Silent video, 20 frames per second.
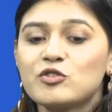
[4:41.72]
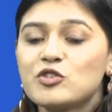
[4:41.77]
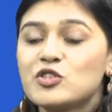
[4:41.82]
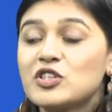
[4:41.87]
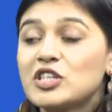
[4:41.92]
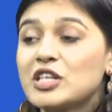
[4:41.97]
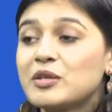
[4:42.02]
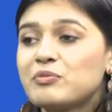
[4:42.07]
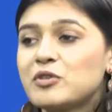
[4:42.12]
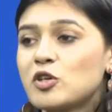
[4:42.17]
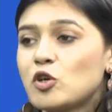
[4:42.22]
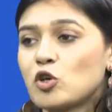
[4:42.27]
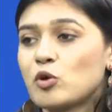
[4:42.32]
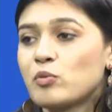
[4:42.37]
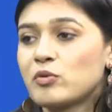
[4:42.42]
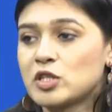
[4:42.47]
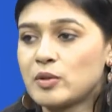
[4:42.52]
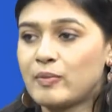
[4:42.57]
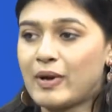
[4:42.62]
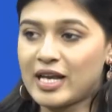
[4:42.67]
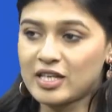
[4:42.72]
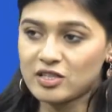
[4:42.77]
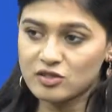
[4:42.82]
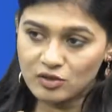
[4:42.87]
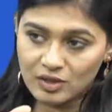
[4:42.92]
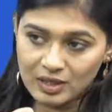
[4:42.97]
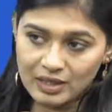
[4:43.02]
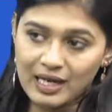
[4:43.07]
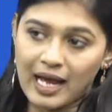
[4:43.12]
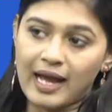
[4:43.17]
তো স্ক্রিপ্ট এরকম হচ্ছে ভাইয়া
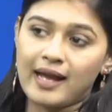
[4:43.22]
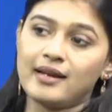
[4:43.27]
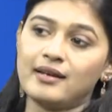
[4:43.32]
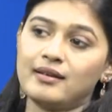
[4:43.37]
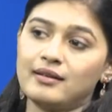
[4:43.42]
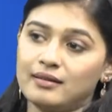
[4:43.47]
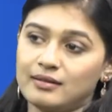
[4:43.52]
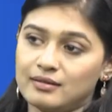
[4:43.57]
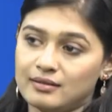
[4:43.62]
শুধু লাইন